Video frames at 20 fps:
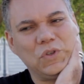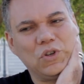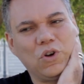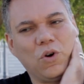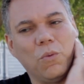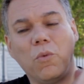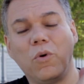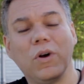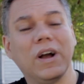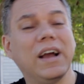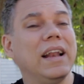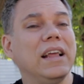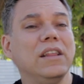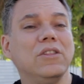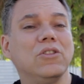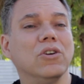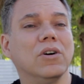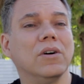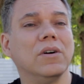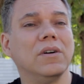como un
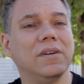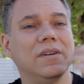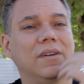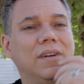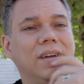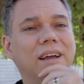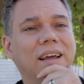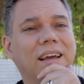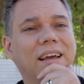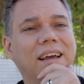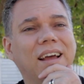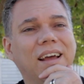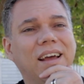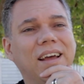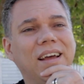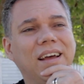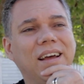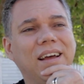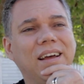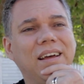grito
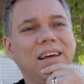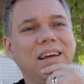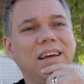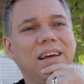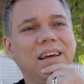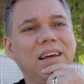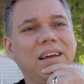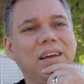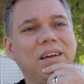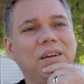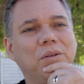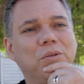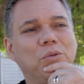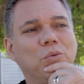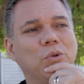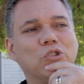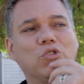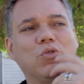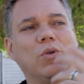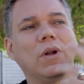eh,
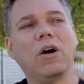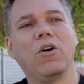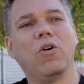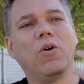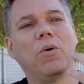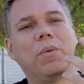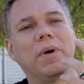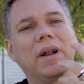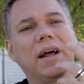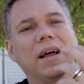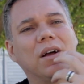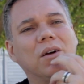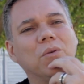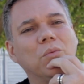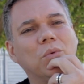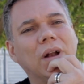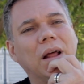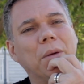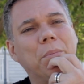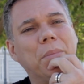no es una obra, es
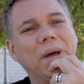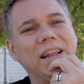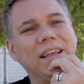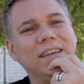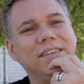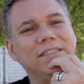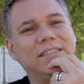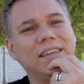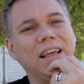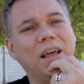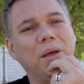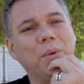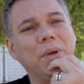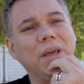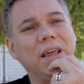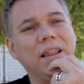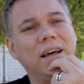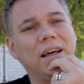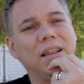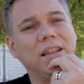una experiencia de
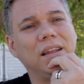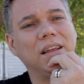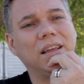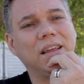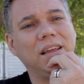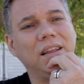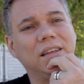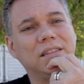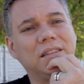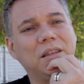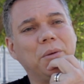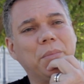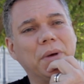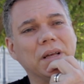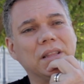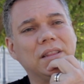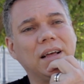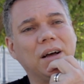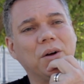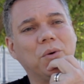vida dirigir este
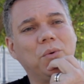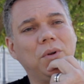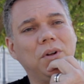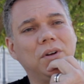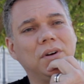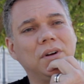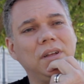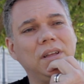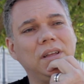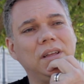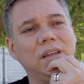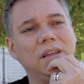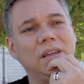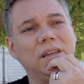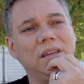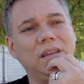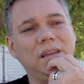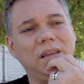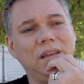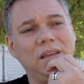espectáculo.
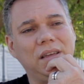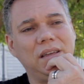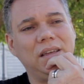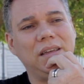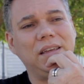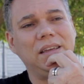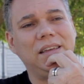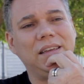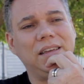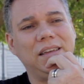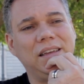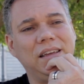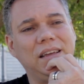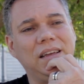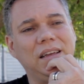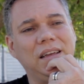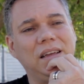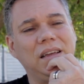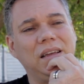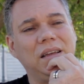Y
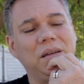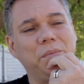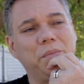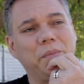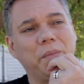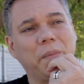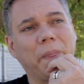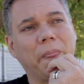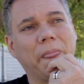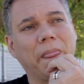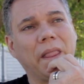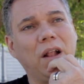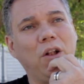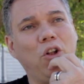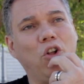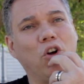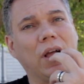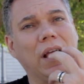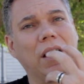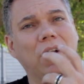
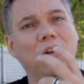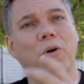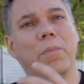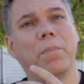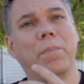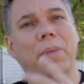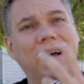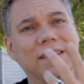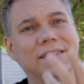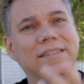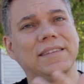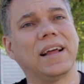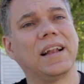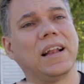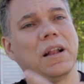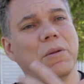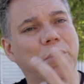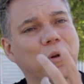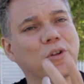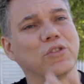lo que nos pasa
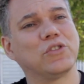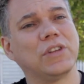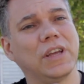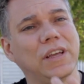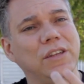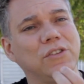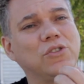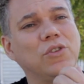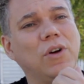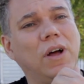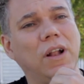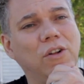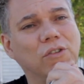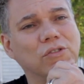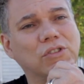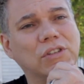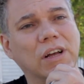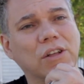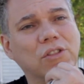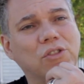en el proceso, a
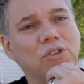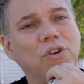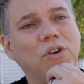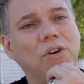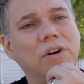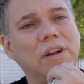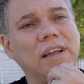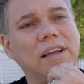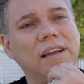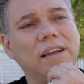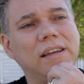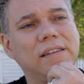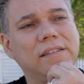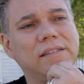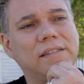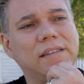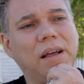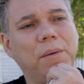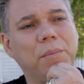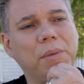los
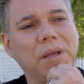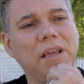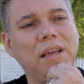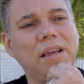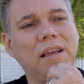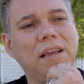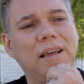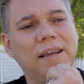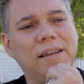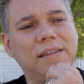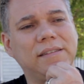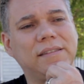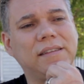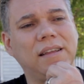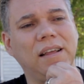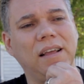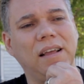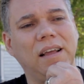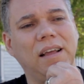actores, a mí, es,